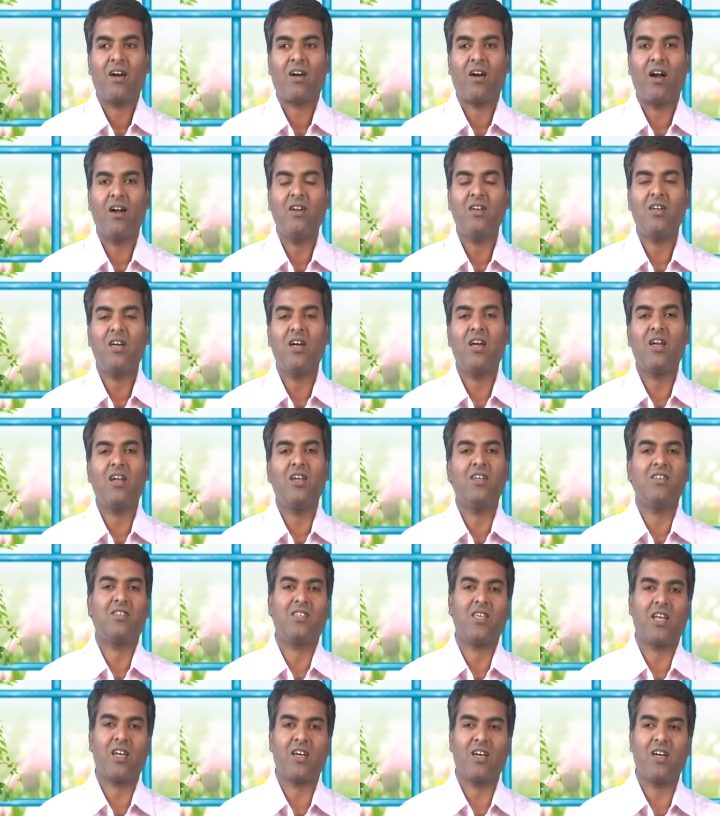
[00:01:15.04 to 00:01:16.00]

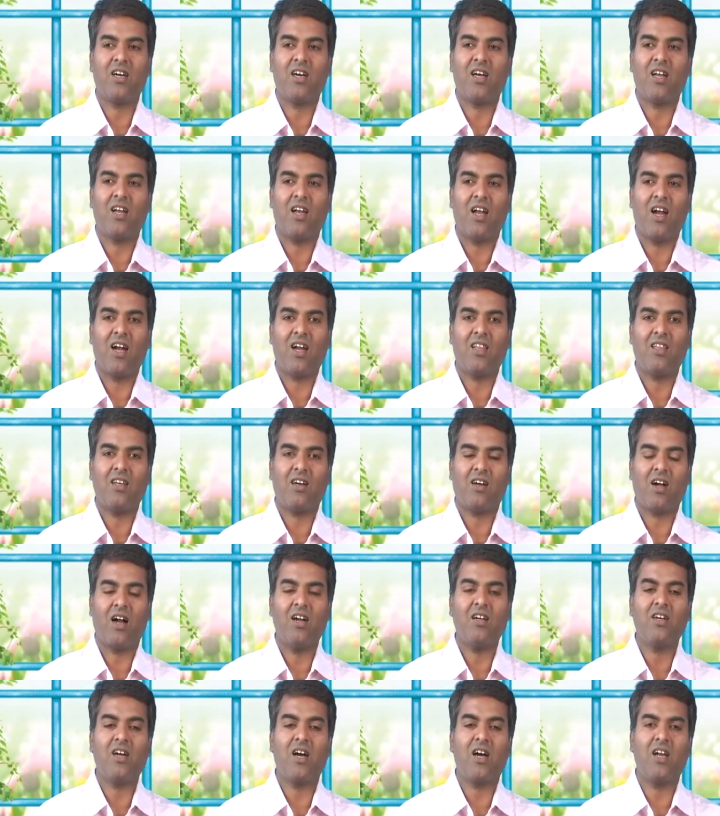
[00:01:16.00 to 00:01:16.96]
கழுகுகளின் சிறகுகள் அல்லது
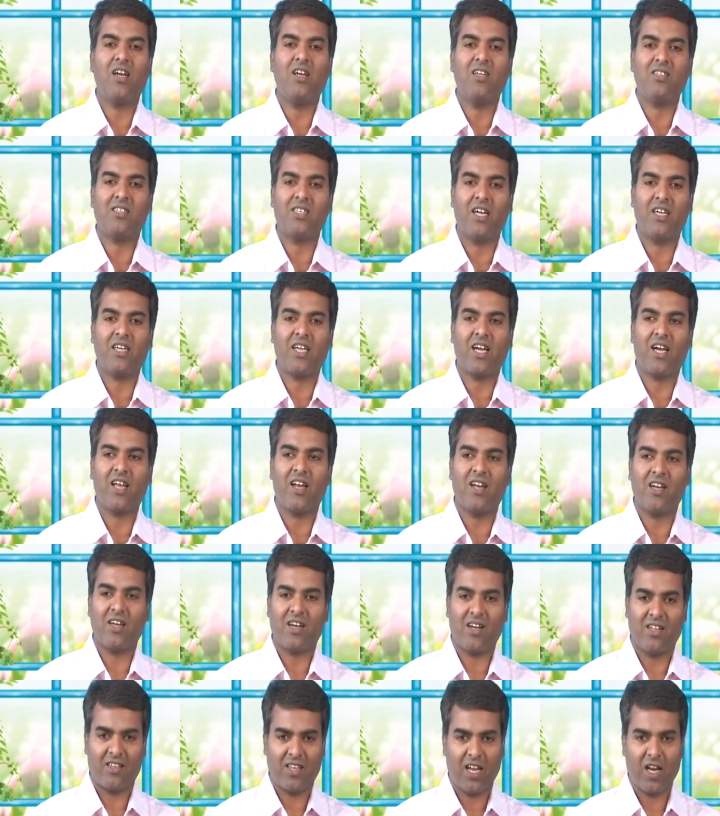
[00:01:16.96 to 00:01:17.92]
கழுகுகளின் சட்டைகள்
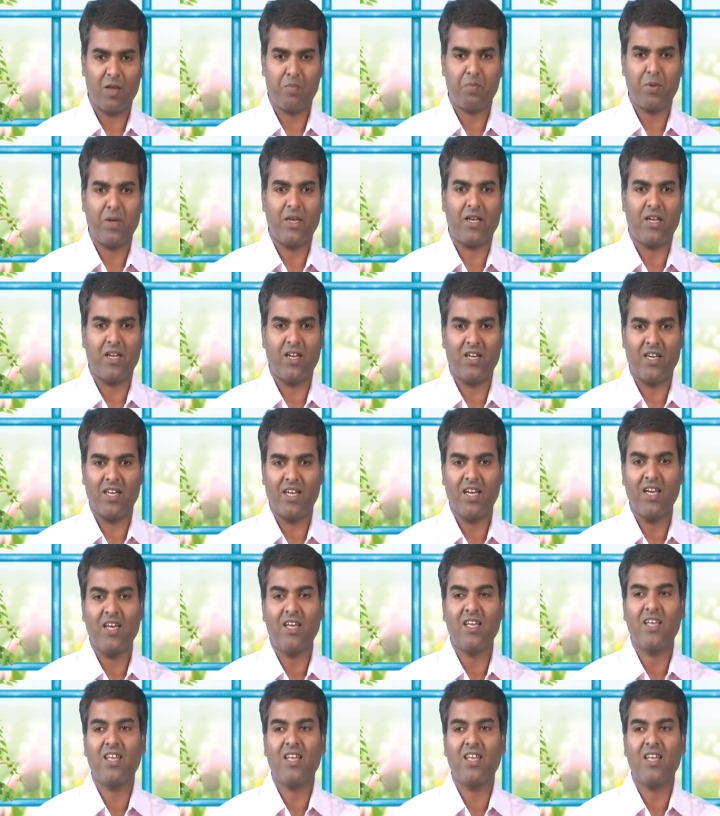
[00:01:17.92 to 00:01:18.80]
என்கிற தலைப்பின் கீழே